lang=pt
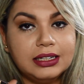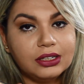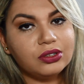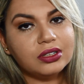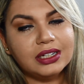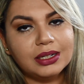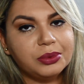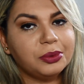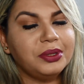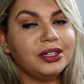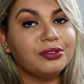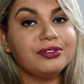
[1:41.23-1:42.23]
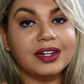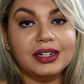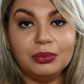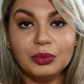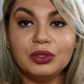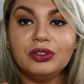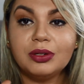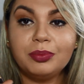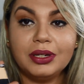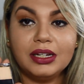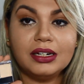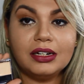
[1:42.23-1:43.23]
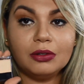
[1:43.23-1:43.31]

Isso aqui, na minha opinião, vale muito a pena.